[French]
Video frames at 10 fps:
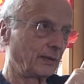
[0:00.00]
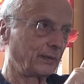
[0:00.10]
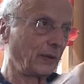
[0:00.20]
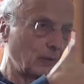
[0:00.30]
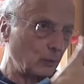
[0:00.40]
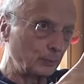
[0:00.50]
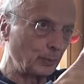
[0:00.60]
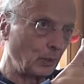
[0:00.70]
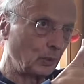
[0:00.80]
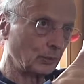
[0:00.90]
faire
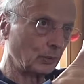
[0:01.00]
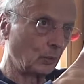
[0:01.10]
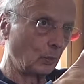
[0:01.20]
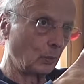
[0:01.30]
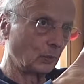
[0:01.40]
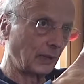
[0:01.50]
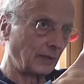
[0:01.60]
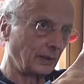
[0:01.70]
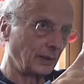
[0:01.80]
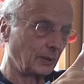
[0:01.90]
comprendre aux
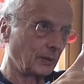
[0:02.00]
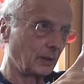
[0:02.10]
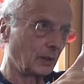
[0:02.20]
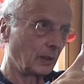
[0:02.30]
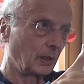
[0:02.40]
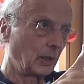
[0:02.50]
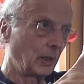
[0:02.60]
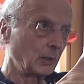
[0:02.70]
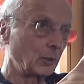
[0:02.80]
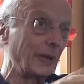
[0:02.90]
travailleurs
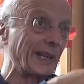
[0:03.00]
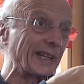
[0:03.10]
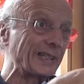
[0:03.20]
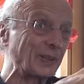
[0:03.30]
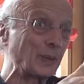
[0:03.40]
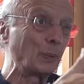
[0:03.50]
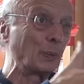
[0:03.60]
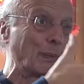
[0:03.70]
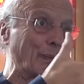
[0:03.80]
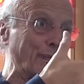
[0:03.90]
que la
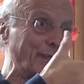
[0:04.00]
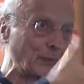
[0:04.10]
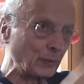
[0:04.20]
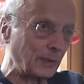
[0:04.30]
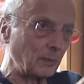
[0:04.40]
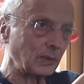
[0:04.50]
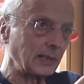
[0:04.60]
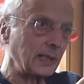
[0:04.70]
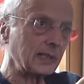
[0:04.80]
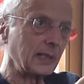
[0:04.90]
question
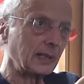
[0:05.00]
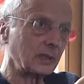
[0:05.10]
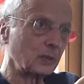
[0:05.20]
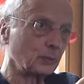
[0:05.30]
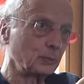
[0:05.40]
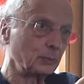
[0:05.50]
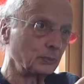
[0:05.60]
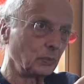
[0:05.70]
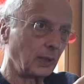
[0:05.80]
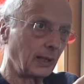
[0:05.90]
fondamentale, c'est la question du
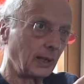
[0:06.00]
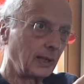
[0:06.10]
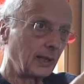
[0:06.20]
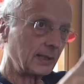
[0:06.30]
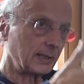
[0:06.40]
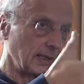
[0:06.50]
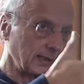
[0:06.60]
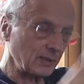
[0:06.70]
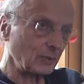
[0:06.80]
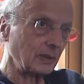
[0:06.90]
pouvoir, c'est la
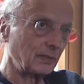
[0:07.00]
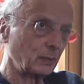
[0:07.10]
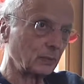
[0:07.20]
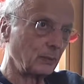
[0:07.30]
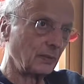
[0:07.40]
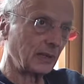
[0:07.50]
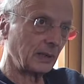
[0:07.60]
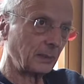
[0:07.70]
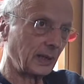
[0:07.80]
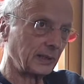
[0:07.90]
question d'affrontement avec
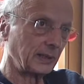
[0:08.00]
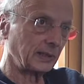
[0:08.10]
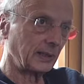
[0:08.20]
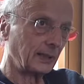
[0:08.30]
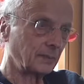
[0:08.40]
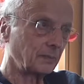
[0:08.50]
l'appareil d'État.